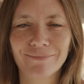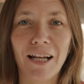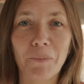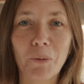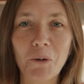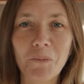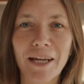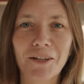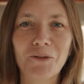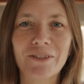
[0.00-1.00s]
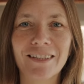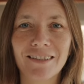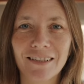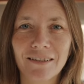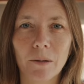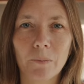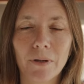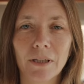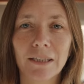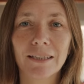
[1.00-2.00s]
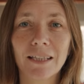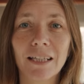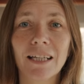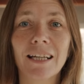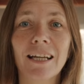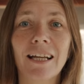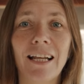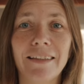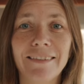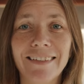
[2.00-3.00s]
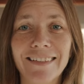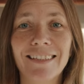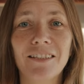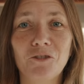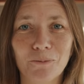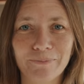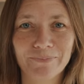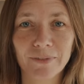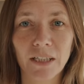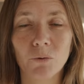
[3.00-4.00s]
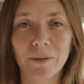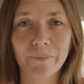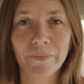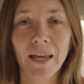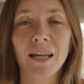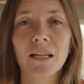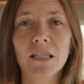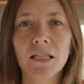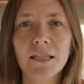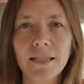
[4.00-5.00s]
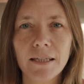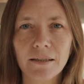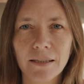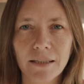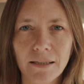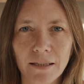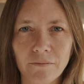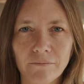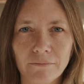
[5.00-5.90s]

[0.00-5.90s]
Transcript: La première de ces étapes, c'est la décision. Et oui, c'est décider